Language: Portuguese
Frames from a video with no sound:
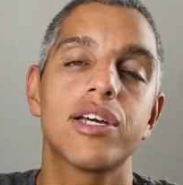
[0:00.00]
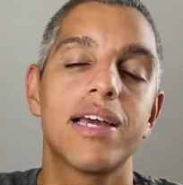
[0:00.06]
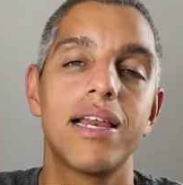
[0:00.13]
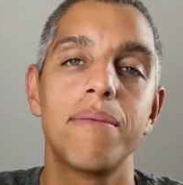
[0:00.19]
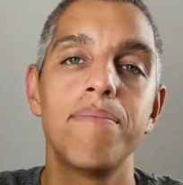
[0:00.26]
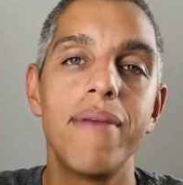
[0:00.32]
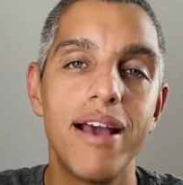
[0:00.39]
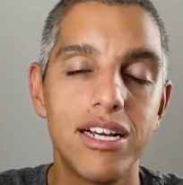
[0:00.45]

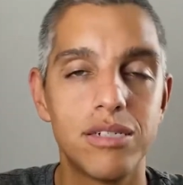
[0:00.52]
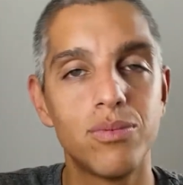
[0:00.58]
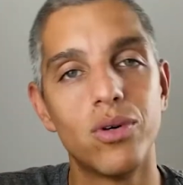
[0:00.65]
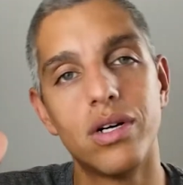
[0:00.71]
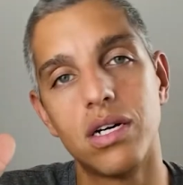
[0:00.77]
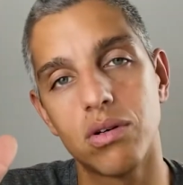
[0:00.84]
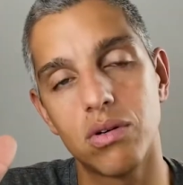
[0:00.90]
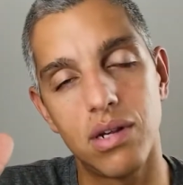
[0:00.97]
aquele
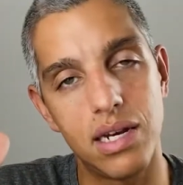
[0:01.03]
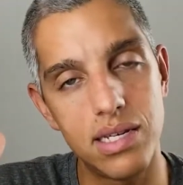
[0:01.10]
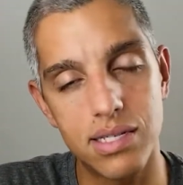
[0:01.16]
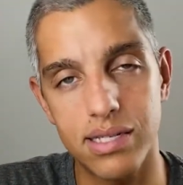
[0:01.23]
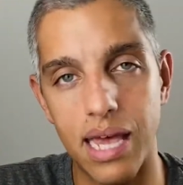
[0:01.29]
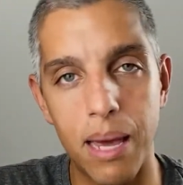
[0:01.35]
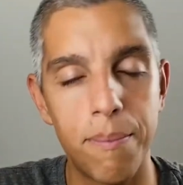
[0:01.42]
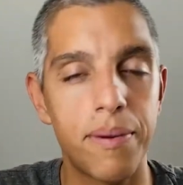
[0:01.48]
mesmo ângulo ali
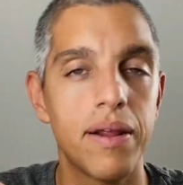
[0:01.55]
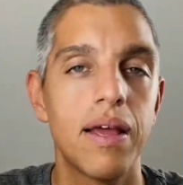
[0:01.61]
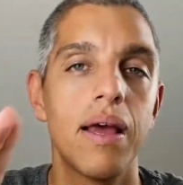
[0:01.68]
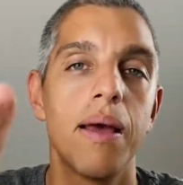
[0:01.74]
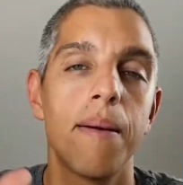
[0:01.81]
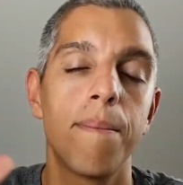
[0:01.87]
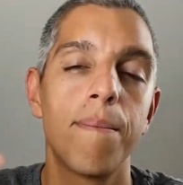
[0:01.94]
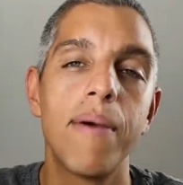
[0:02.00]
sempre,
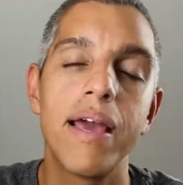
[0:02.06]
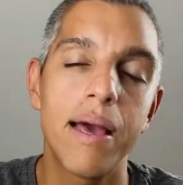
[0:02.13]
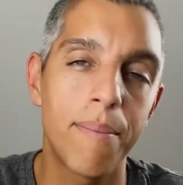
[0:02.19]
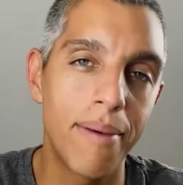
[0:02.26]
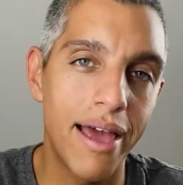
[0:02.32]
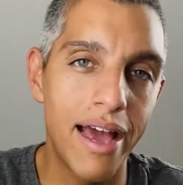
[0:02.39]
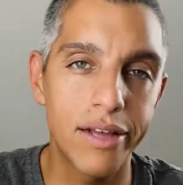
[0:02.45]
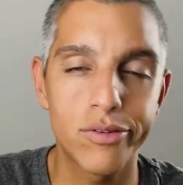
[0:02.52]
bem
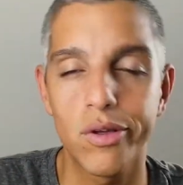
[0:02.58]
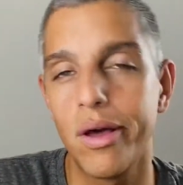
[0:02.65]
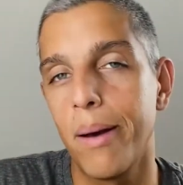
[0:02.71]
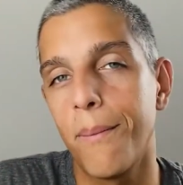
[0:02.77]
aberto,